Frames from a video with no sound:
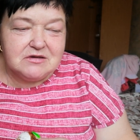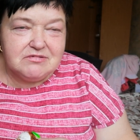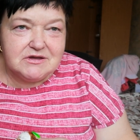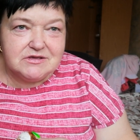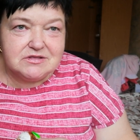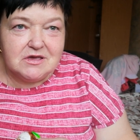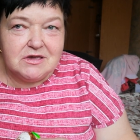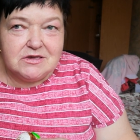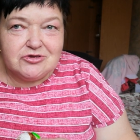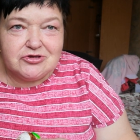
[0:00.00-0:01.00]
говорит,
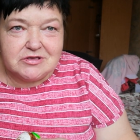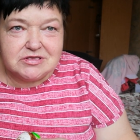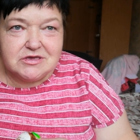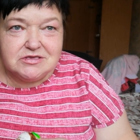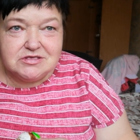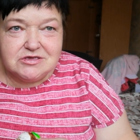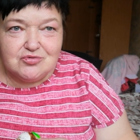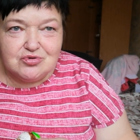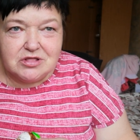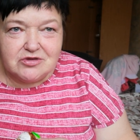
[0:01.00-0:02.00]
сейчас я
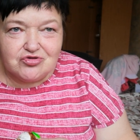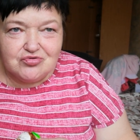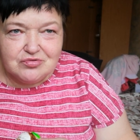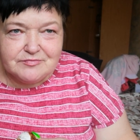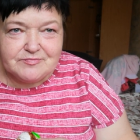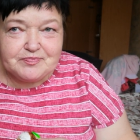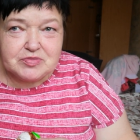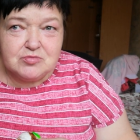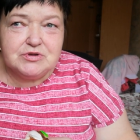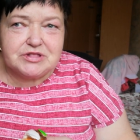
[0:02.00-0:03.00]
детей уложу.
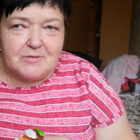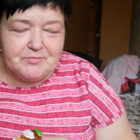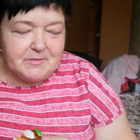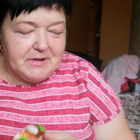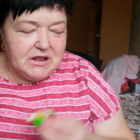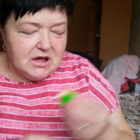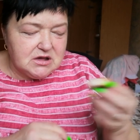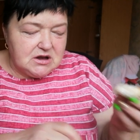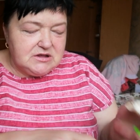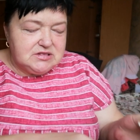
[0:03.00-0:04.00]
Ну, мы там
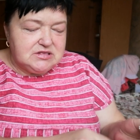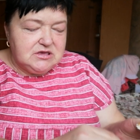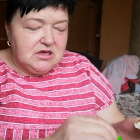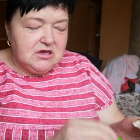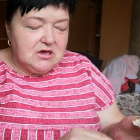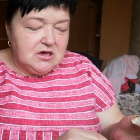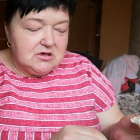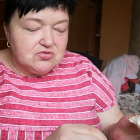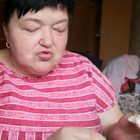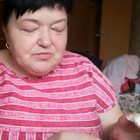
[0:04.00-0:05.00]
побалакали с ней.
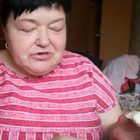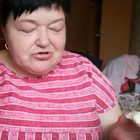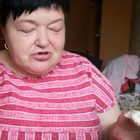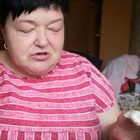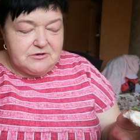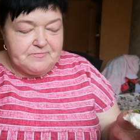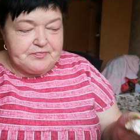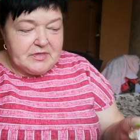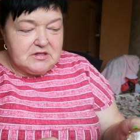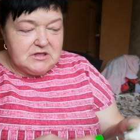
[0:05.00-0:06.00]
Ну, мне же
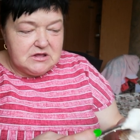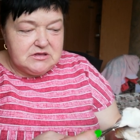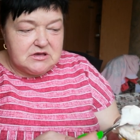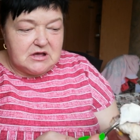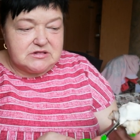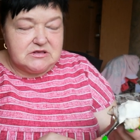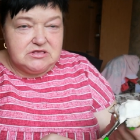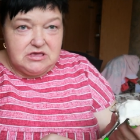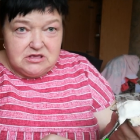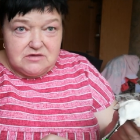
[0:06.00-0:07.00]
надо как-то
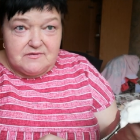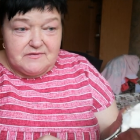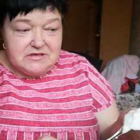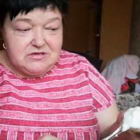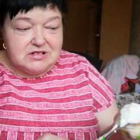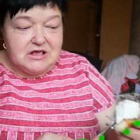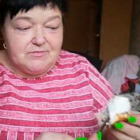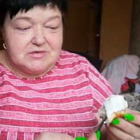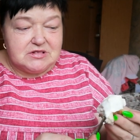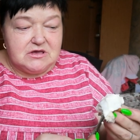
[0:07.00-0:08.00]
деньги выводить.
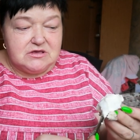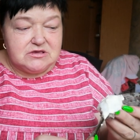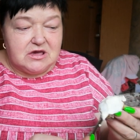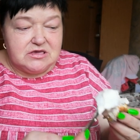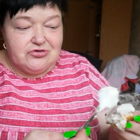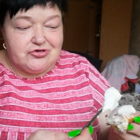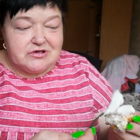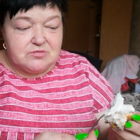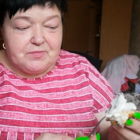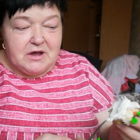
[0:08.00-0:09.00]
Сами знаете, какие
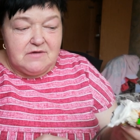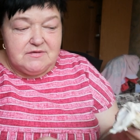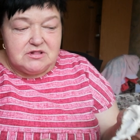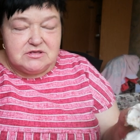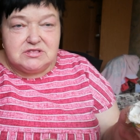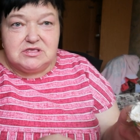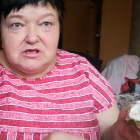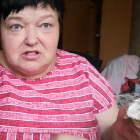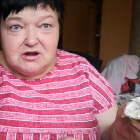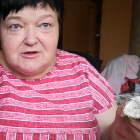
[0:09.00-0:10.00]
сейчас правила
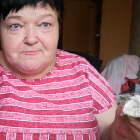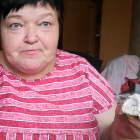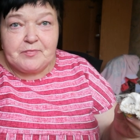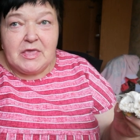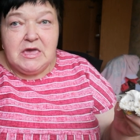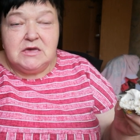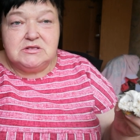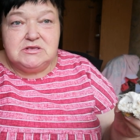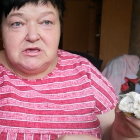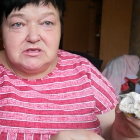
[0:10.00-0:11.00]
сделали.
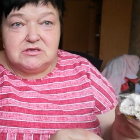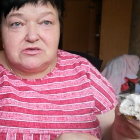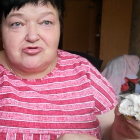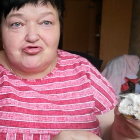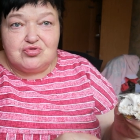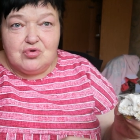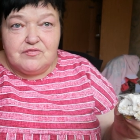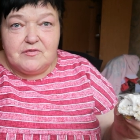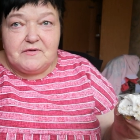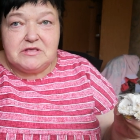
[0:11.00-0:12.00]
Деньги
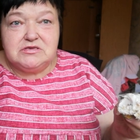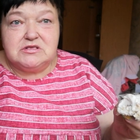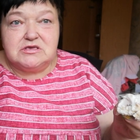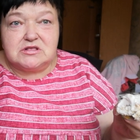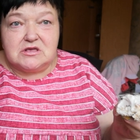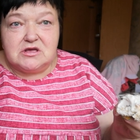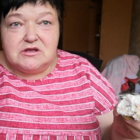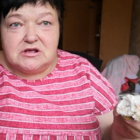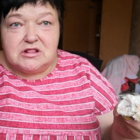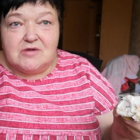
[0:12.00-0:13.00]
тяжело выводить,
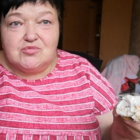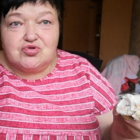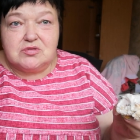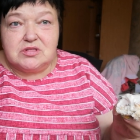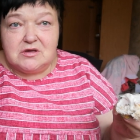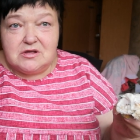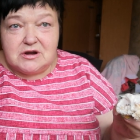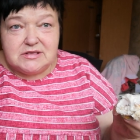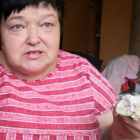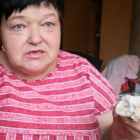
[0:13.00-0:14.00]
это рекламу
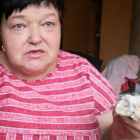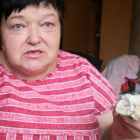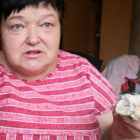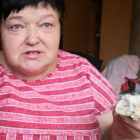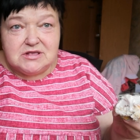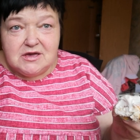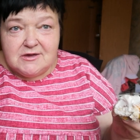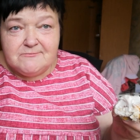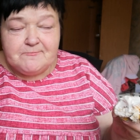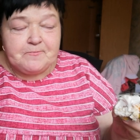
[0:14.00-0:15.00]
России
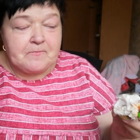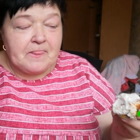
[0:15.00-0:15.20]
нельзя.